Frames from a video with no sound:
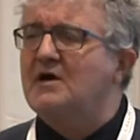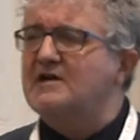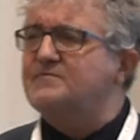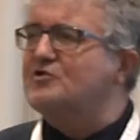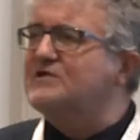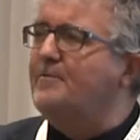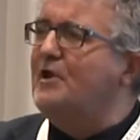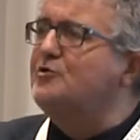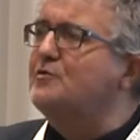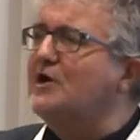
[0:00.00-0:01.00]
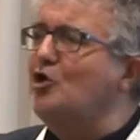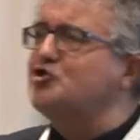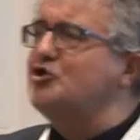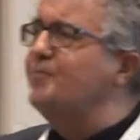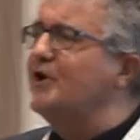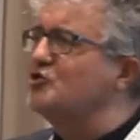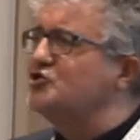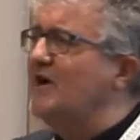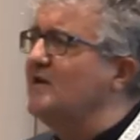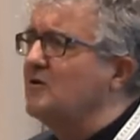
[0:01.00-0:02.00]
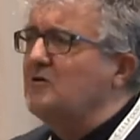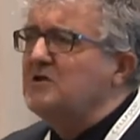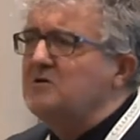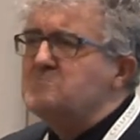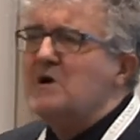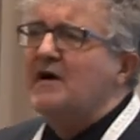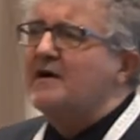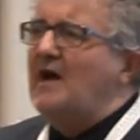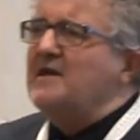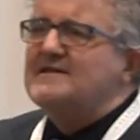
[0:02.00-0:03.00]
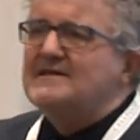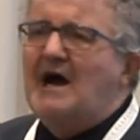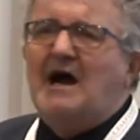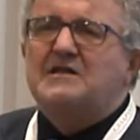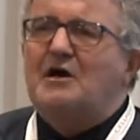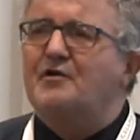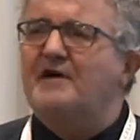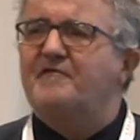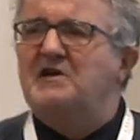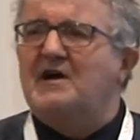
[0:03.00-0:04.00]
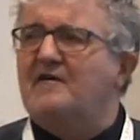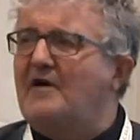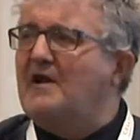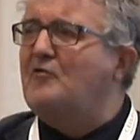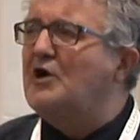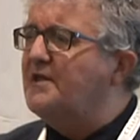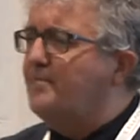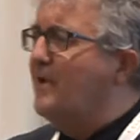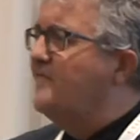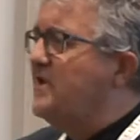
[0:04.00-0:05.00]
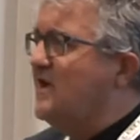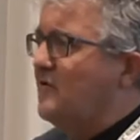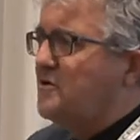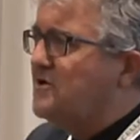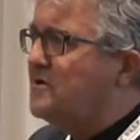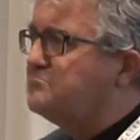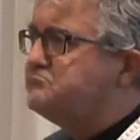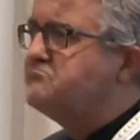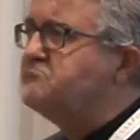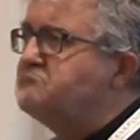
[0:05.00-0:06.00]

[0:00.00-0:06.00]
responsabile di un negozio in pieno centro, quindi realizzata, con una figlia che fa l'avvocato a Pavia, voglio dire, non,